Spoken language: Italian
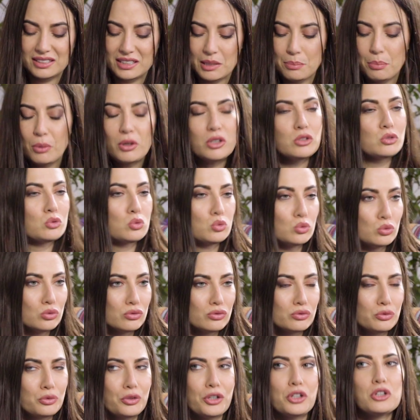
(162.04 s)
se poi
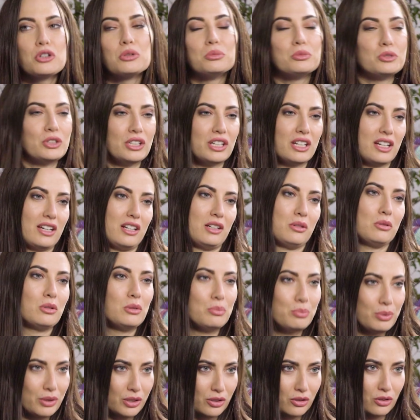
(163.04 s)
tu vuoi comunicare
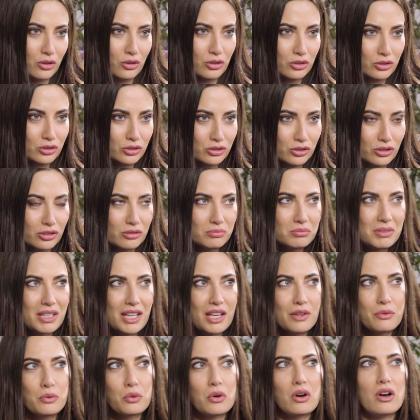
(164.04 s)
quel percorso
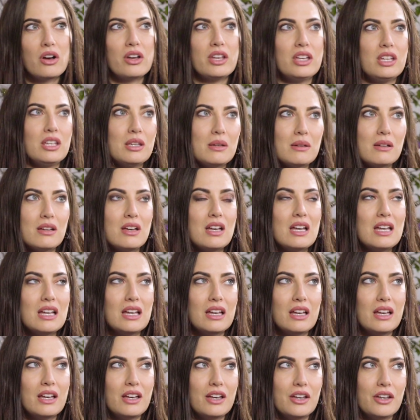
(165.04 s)
e vuoi
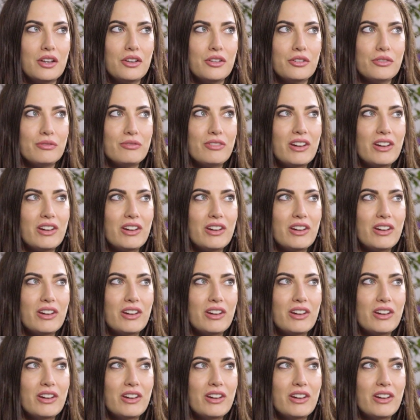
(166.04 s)
eh,